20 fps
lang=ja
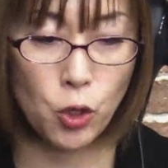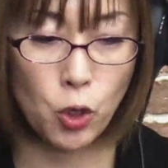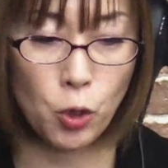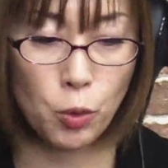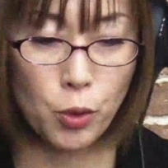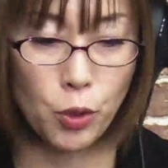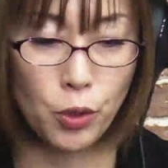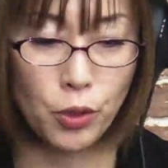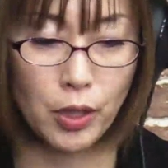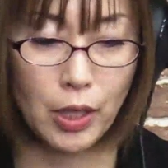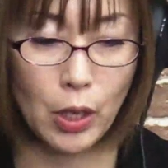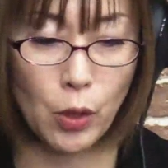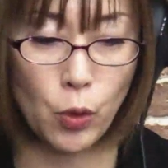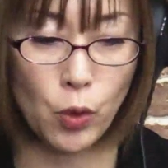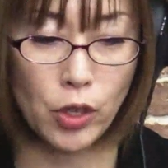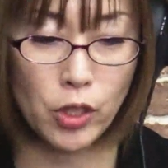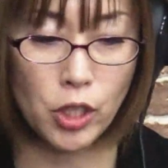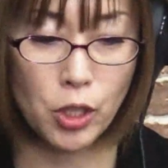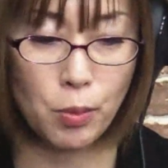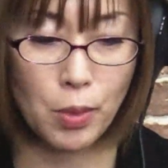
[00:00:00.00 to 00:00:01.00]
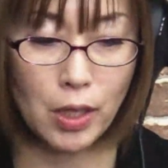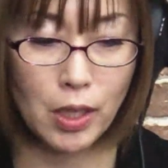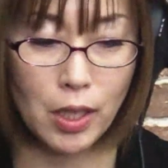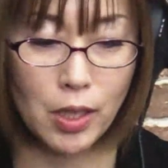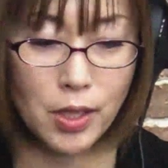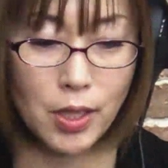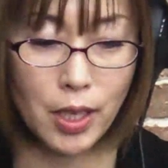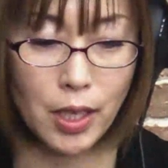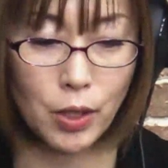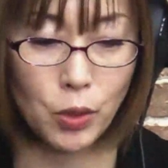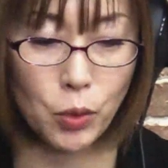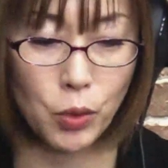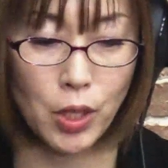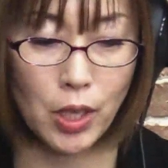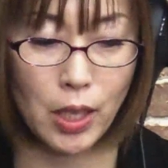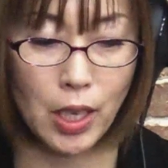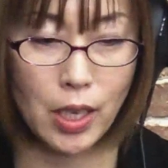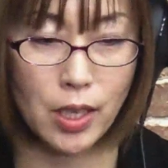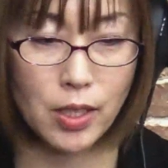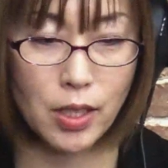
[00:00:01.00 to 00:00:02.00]
故物件を集めたサイト
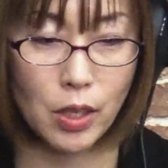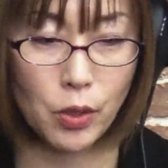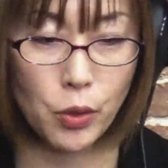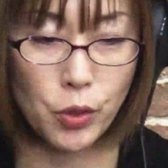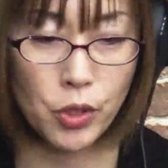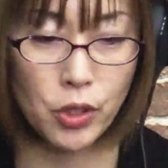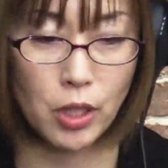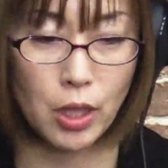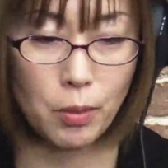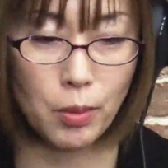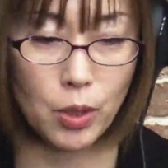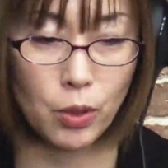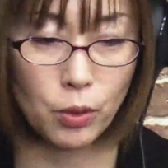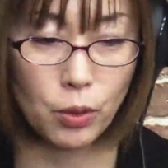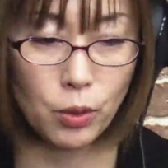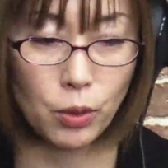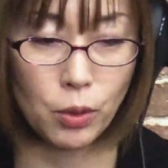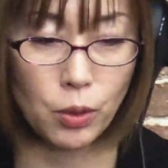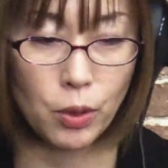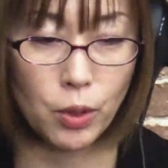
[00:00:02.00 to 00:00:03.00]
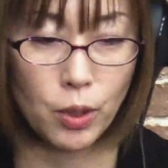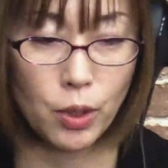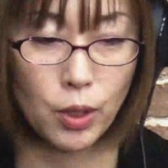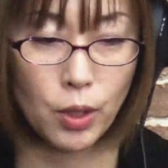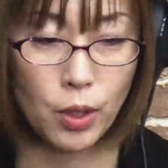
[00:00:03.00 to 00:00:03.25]
で検索してみると、